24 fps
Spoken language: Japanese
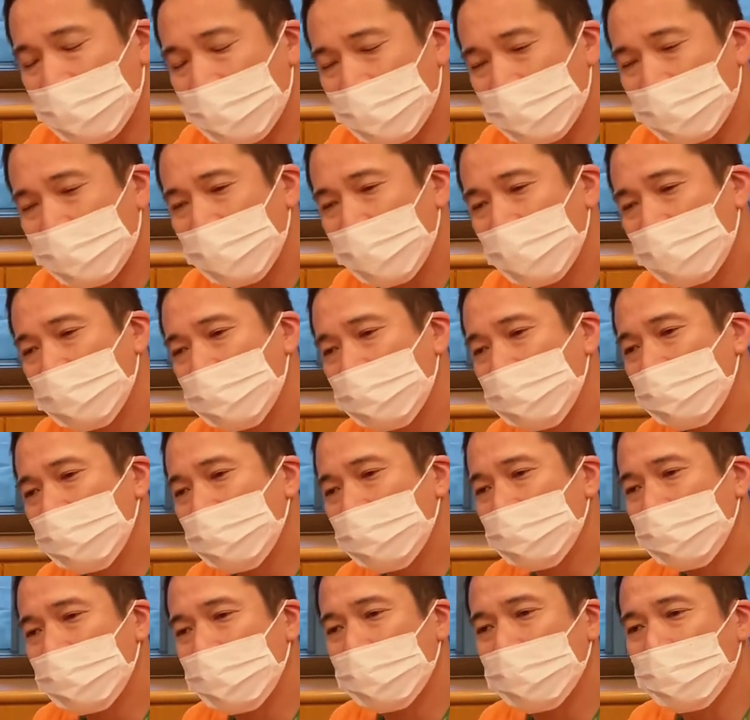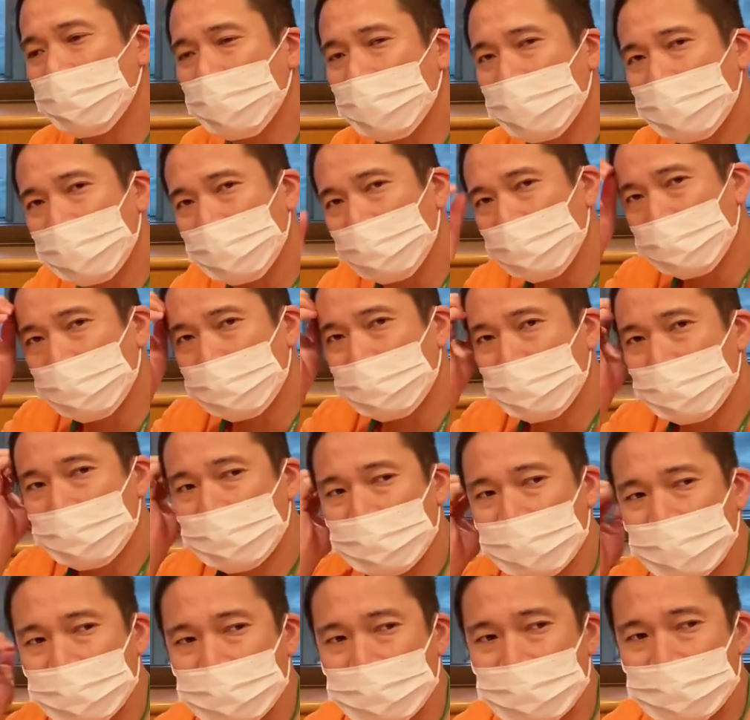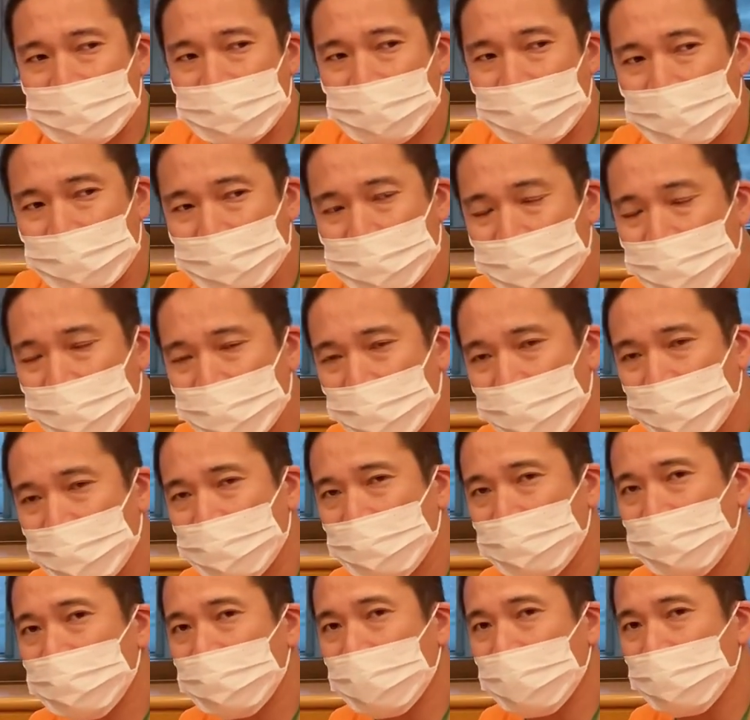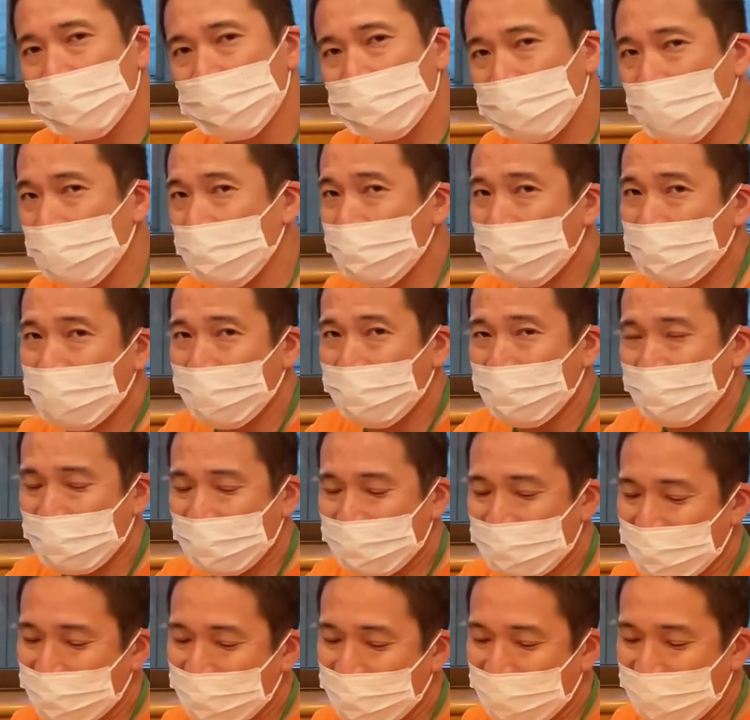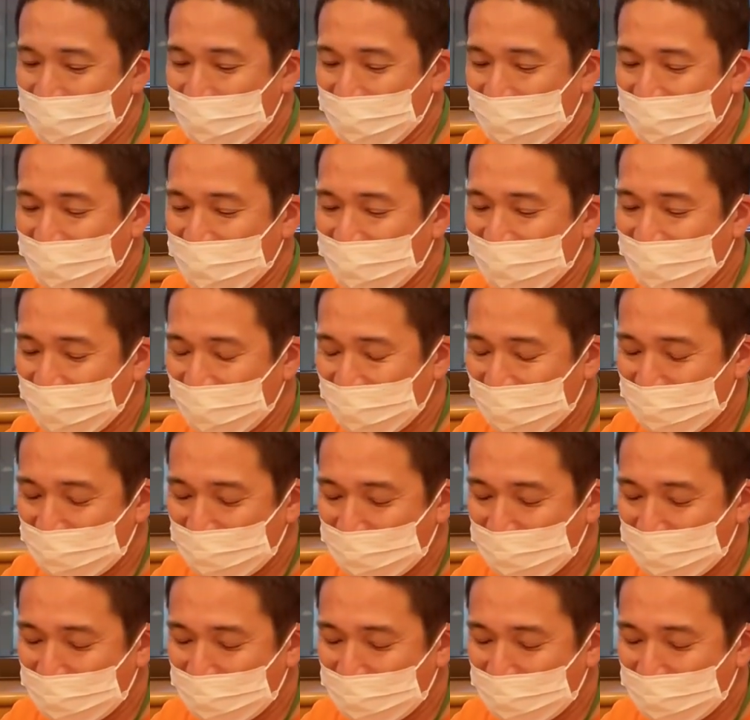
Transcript: 気はするけど、まあでも僕が実際に風洞実験してみたわけじゃないんでね、なん